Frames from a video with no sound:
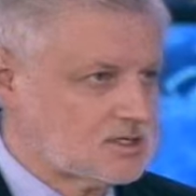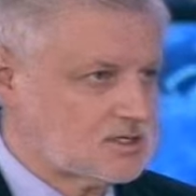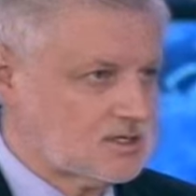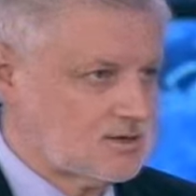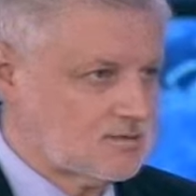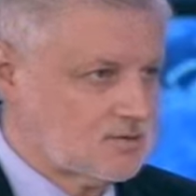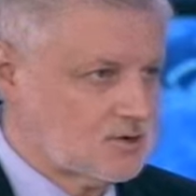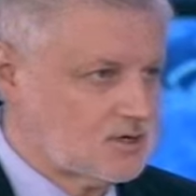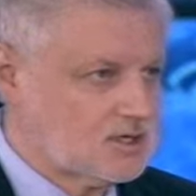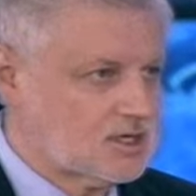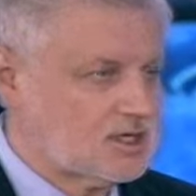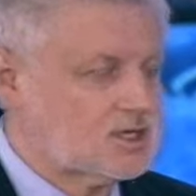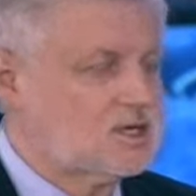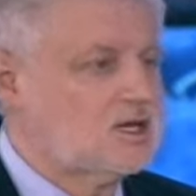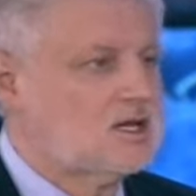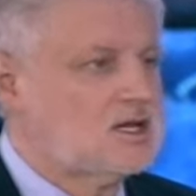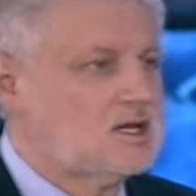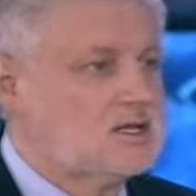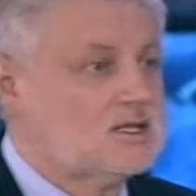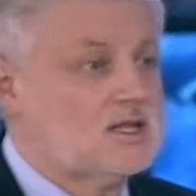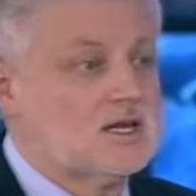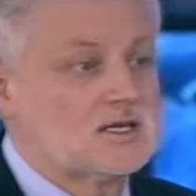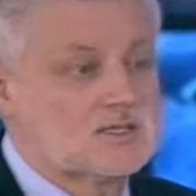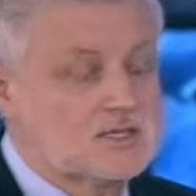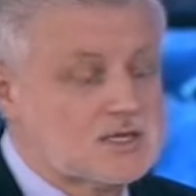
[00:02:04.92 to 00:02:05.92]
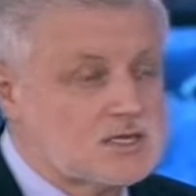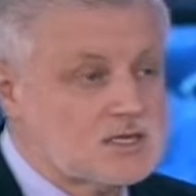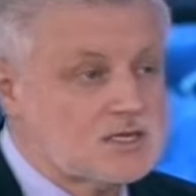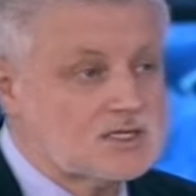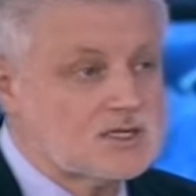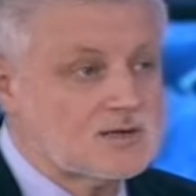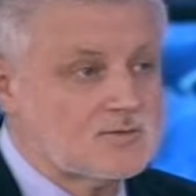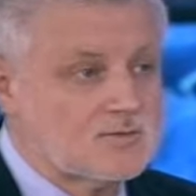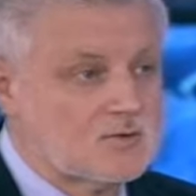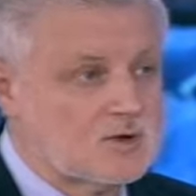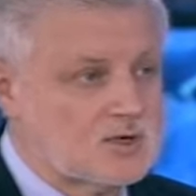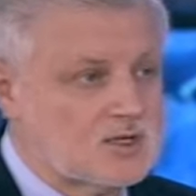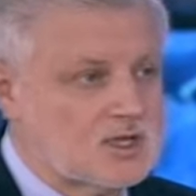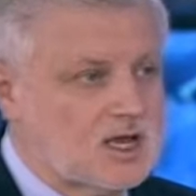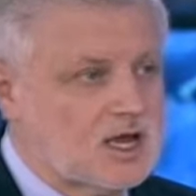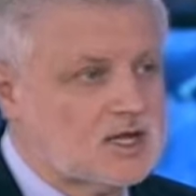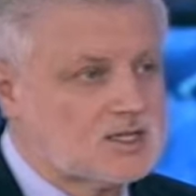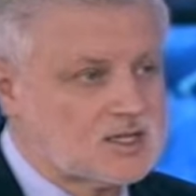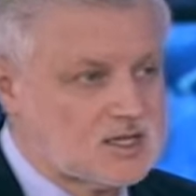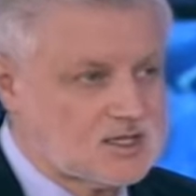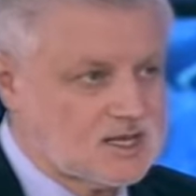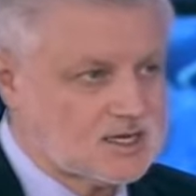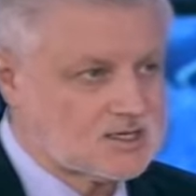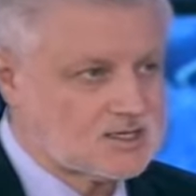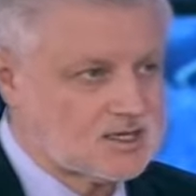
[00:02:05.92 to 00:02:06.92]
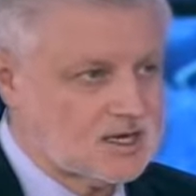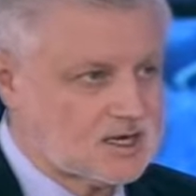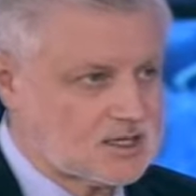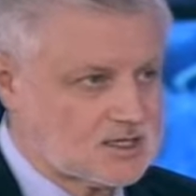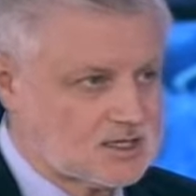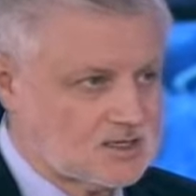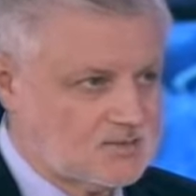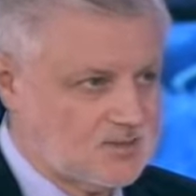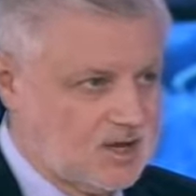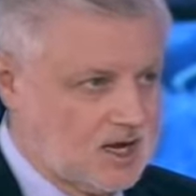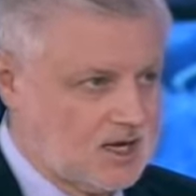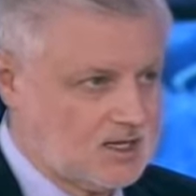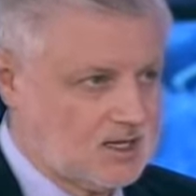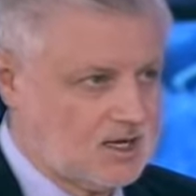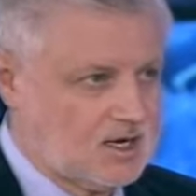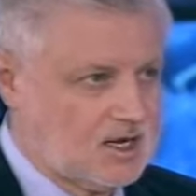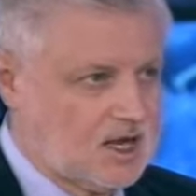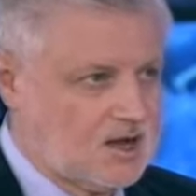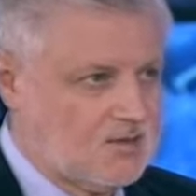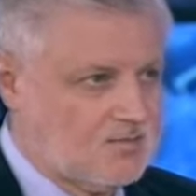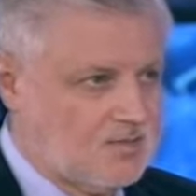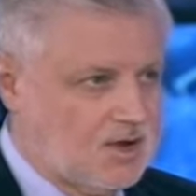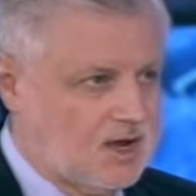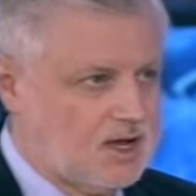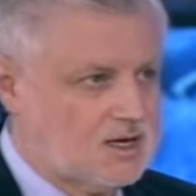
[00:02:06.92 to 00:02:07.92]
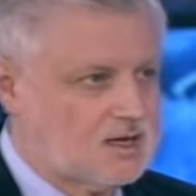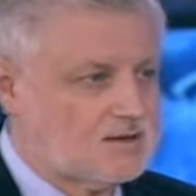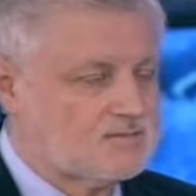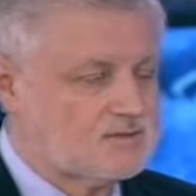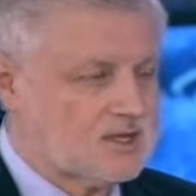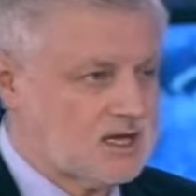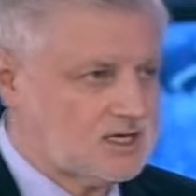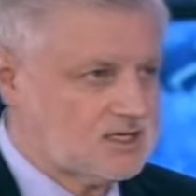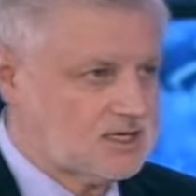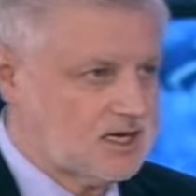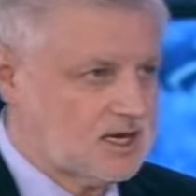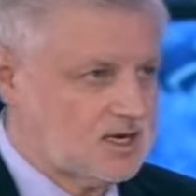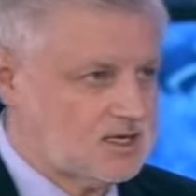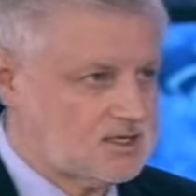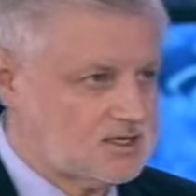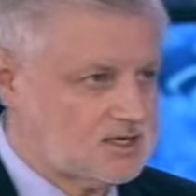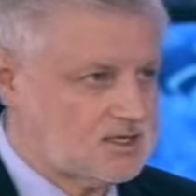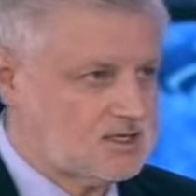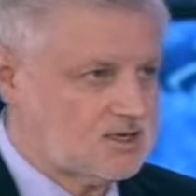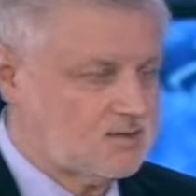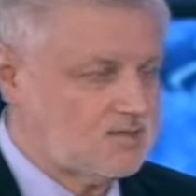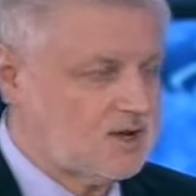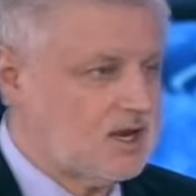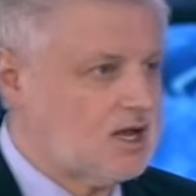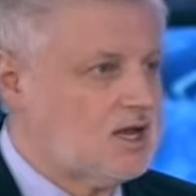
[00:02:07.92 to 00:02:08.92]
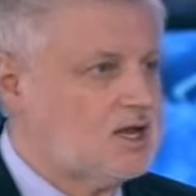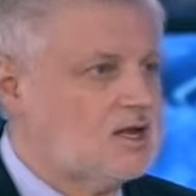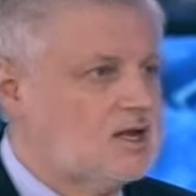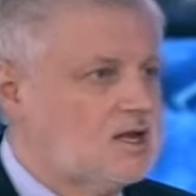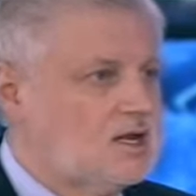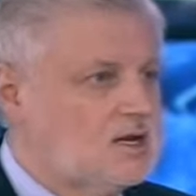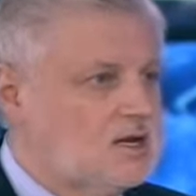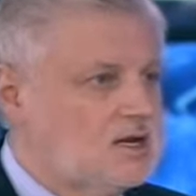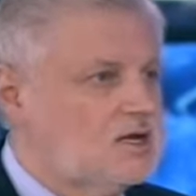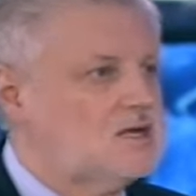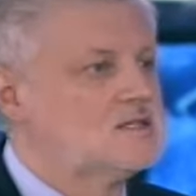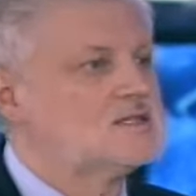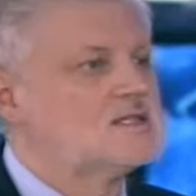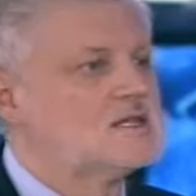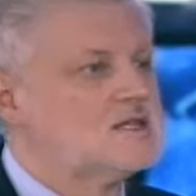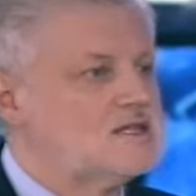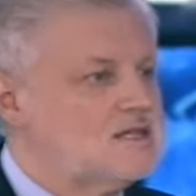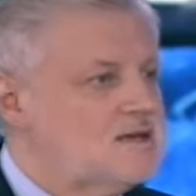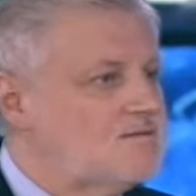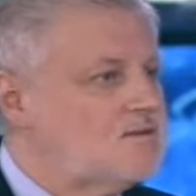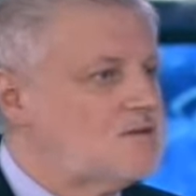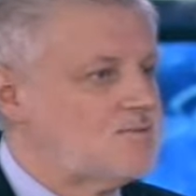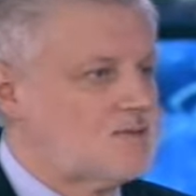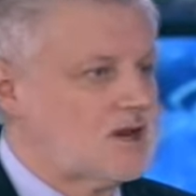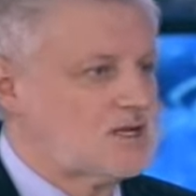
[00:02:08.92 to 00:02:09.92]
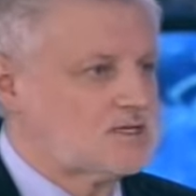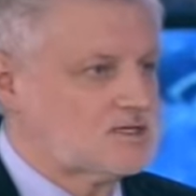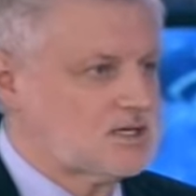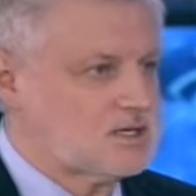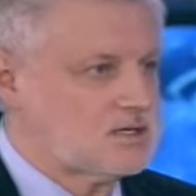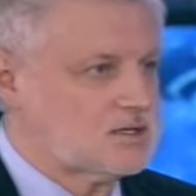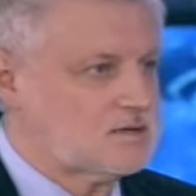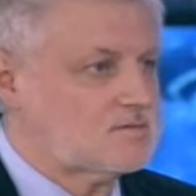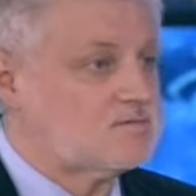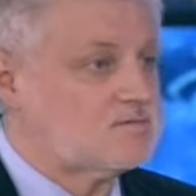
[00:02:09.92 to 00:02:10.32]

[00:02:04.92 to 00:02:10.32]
сегодня даже даже не сегодня, это на старте избирательной кампании в начале сентября, это 9%. Это